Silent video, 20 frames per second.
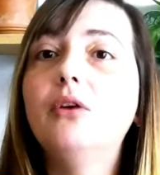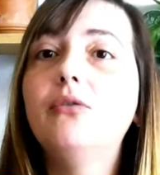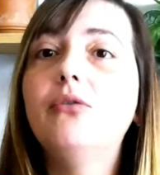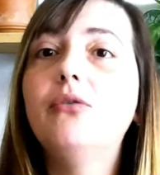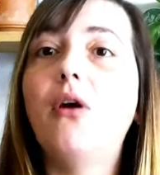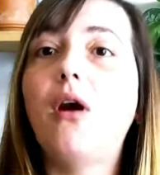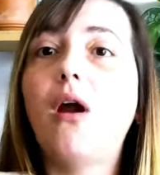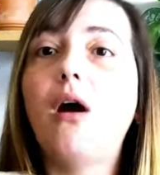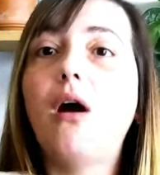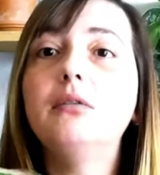
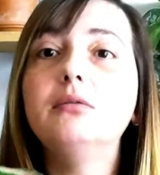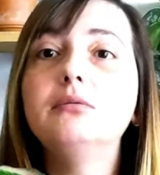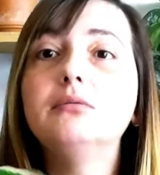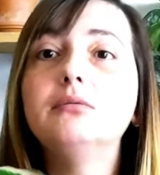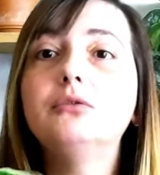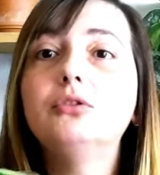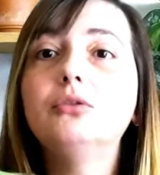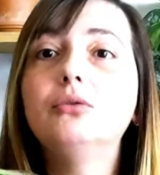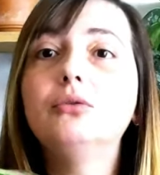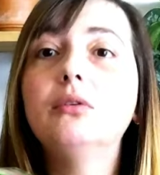Voilà.
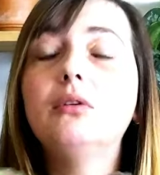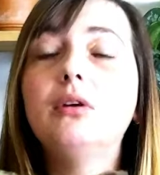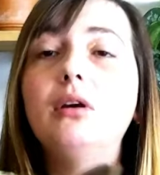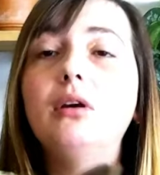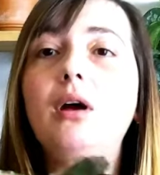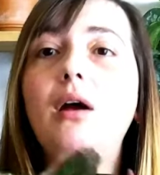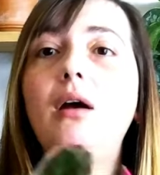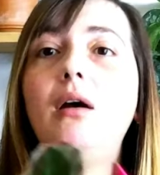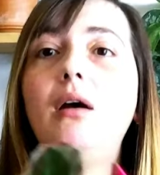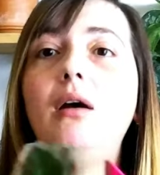Donc
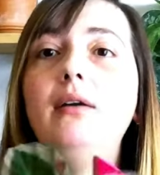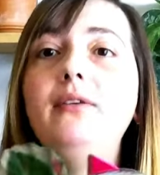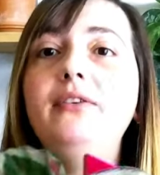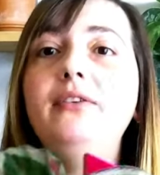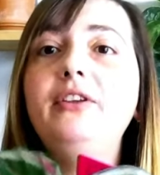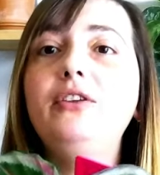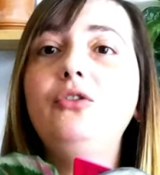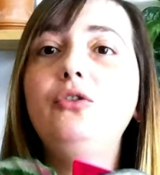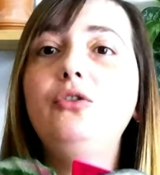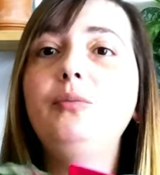
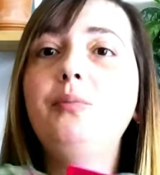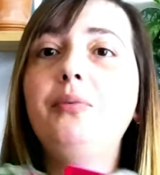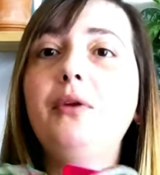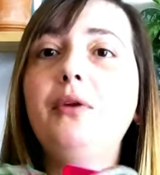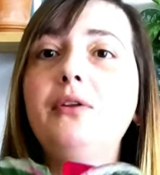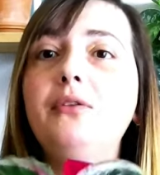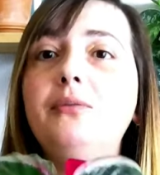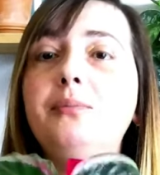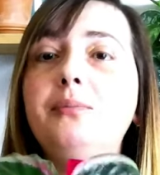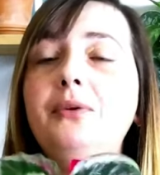c'est une
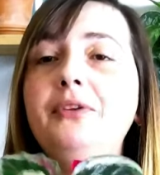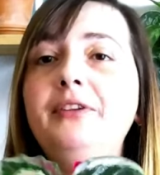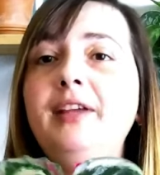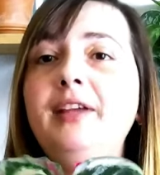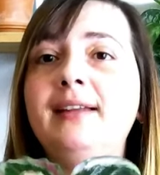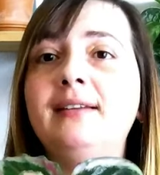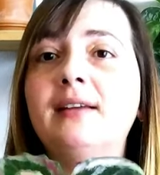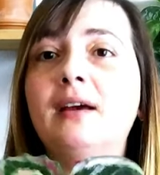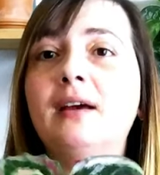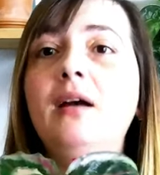plante
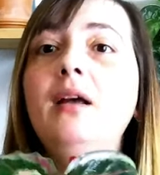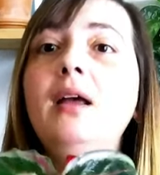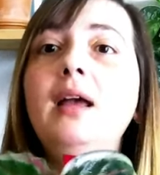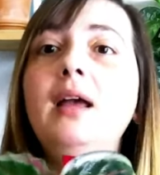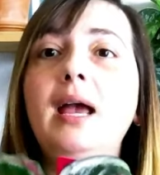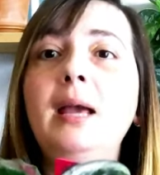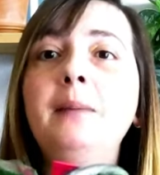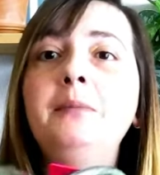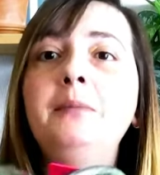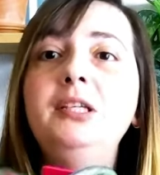peut-être
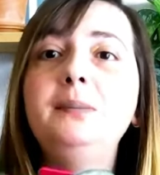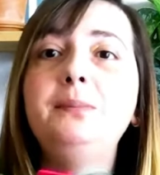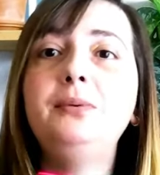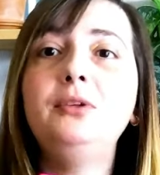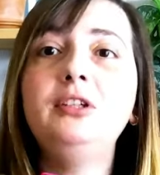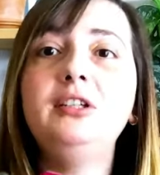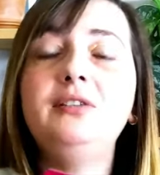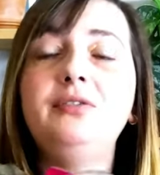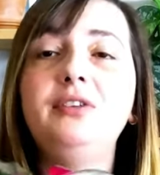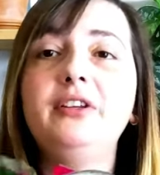un petit
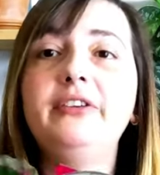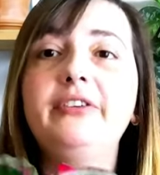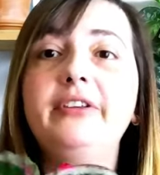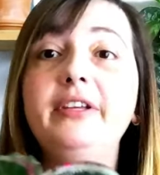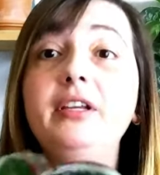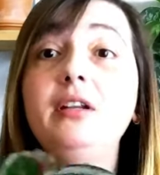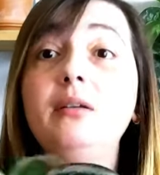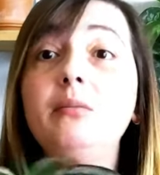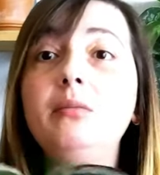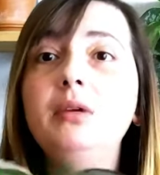peu
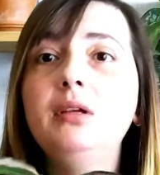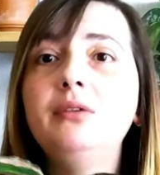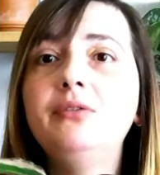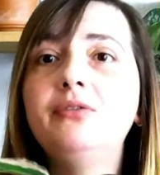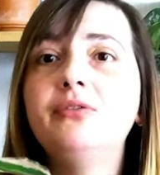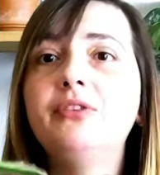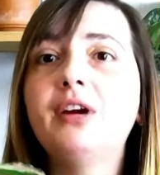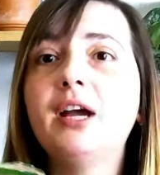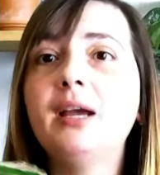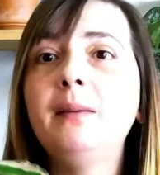difficile, mais
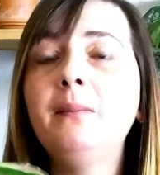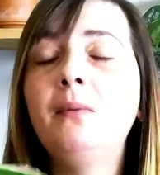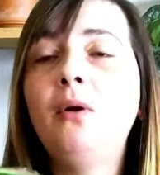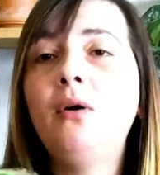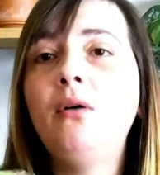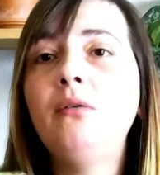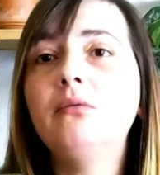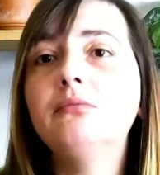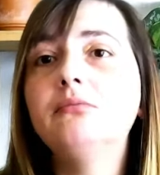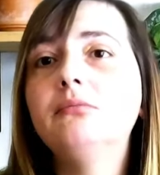
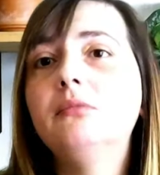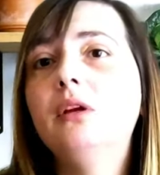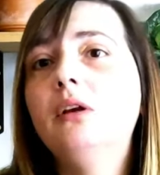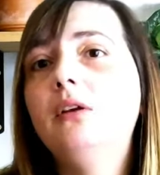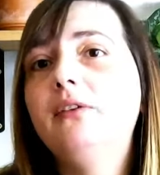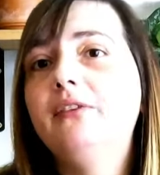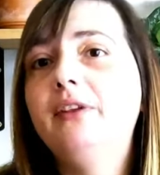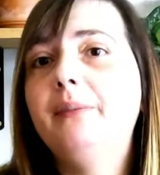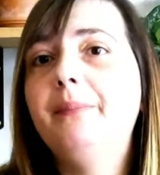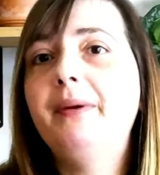vraiment
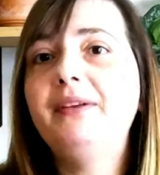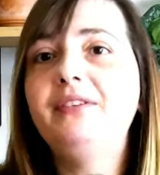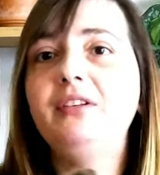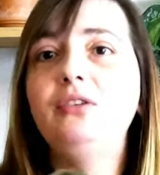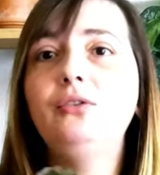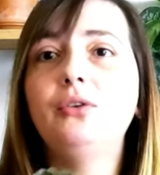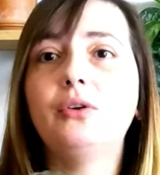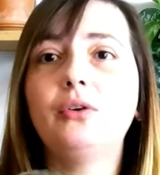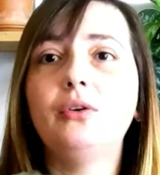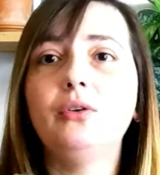c'est pas
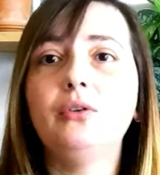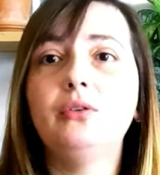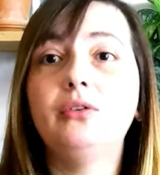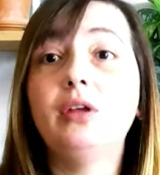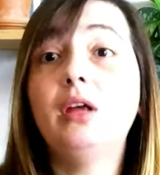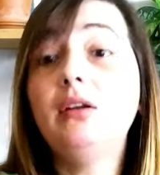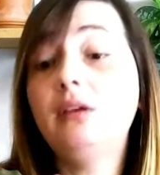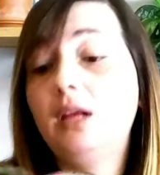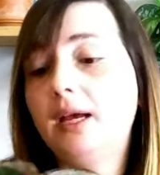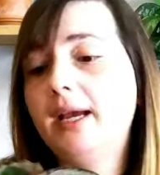si dur que
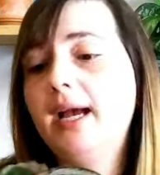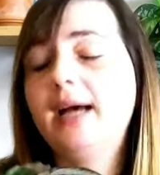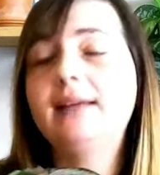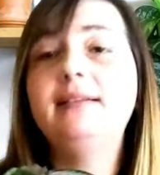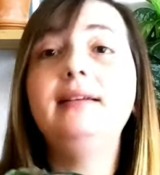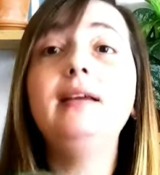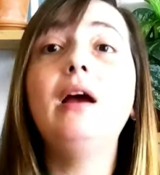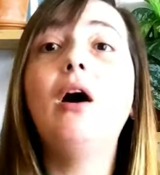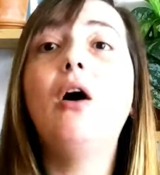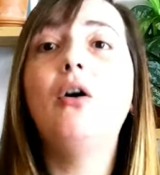ça de la
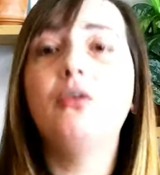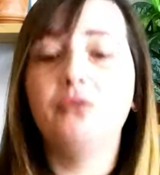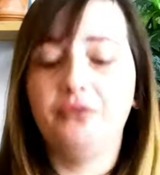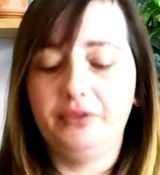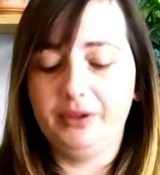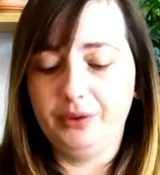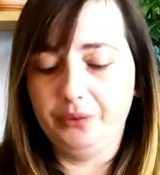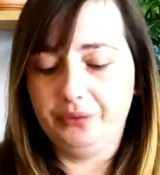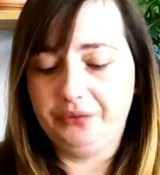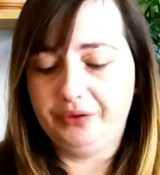garder en
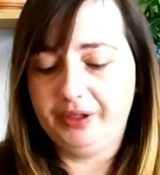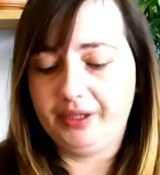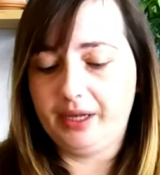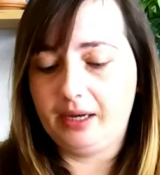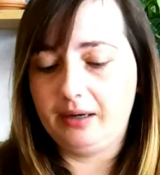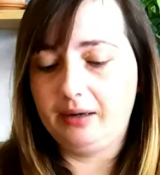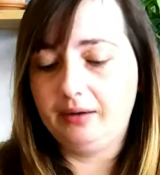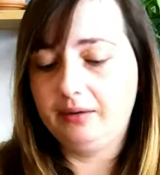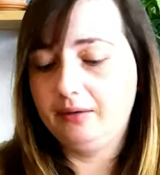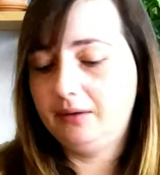vie au
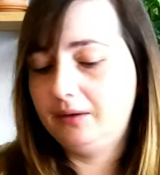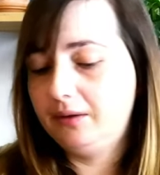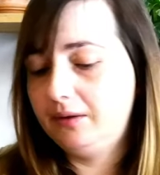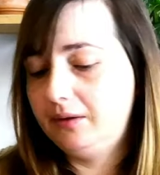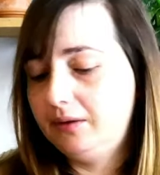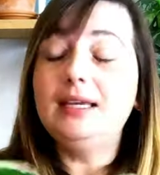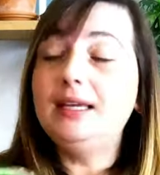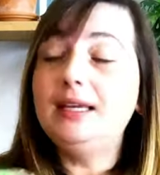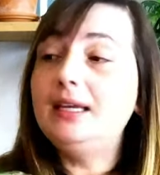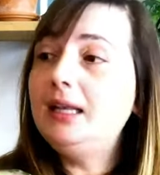final.
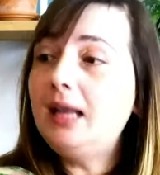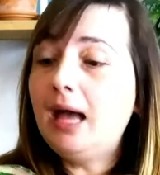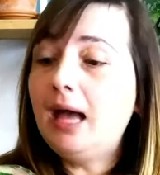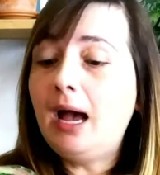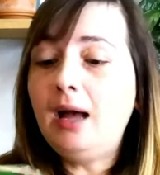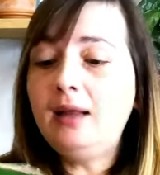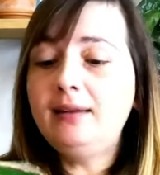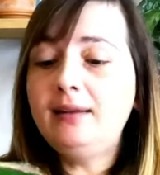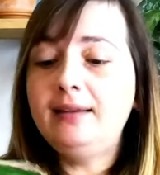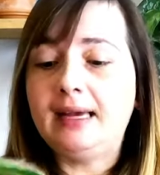Et
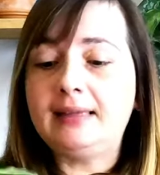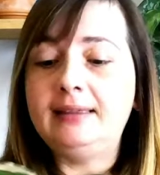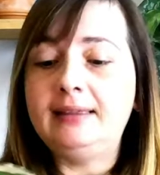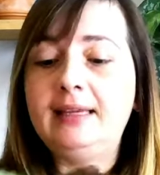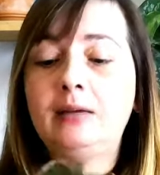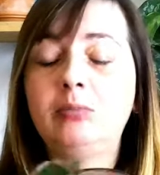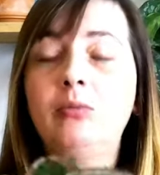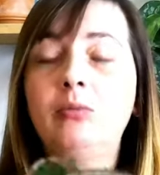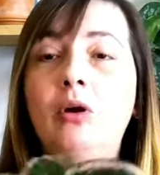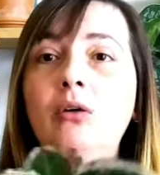là
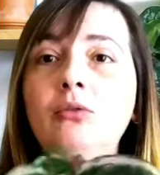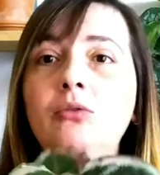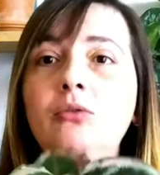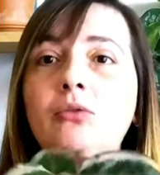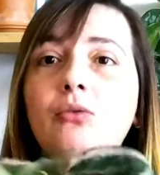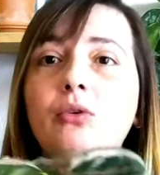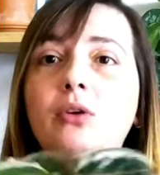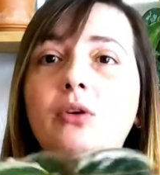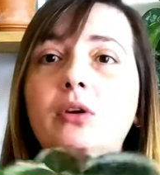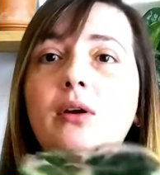dernièrement,
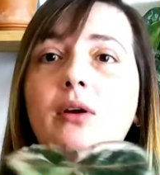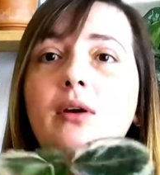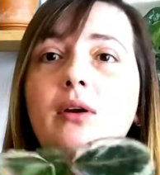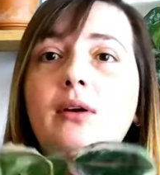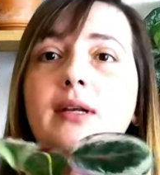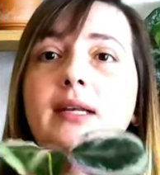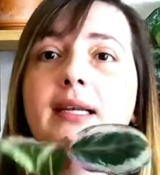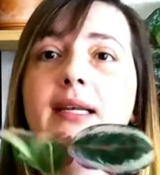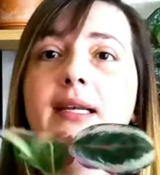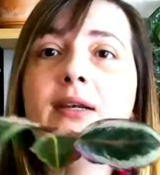donc
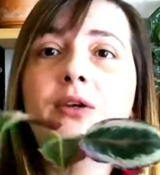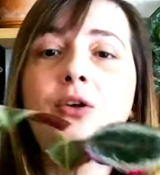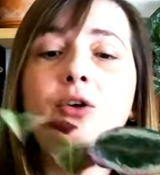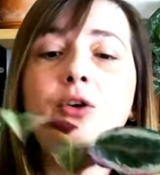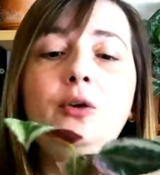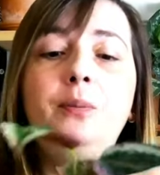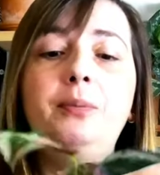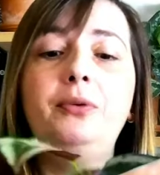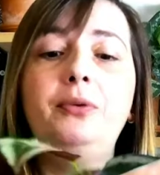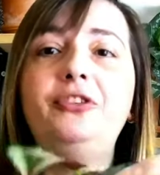
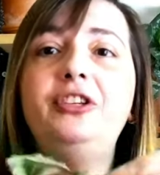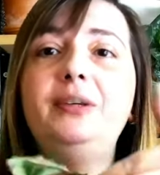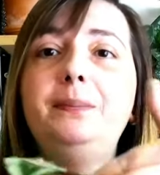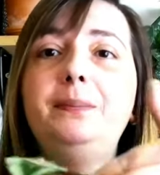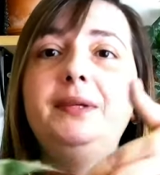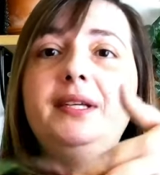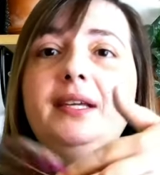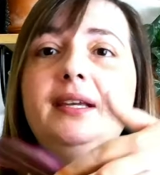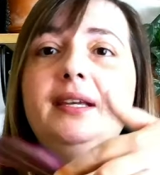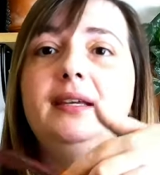le petit
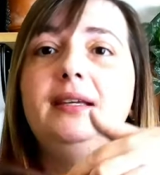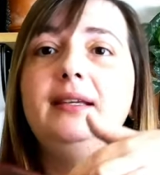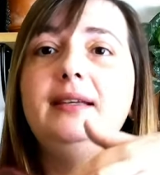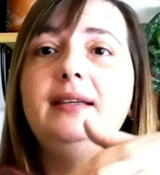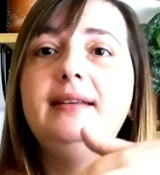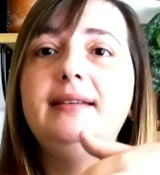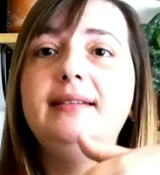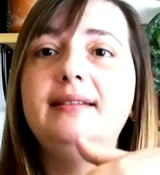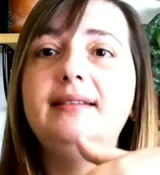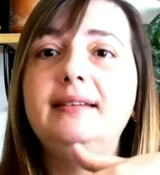pied
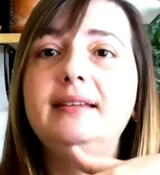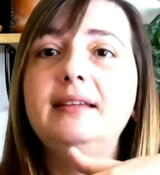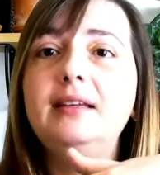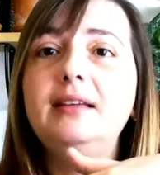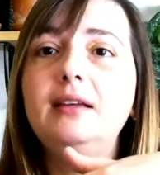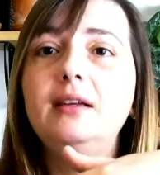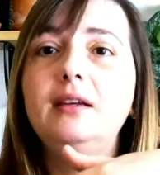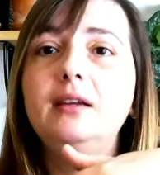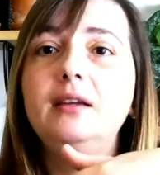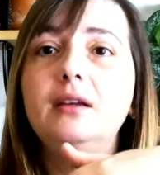
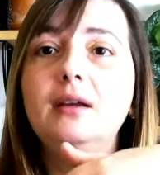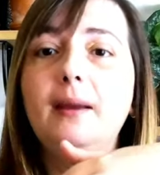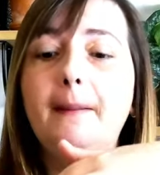ici,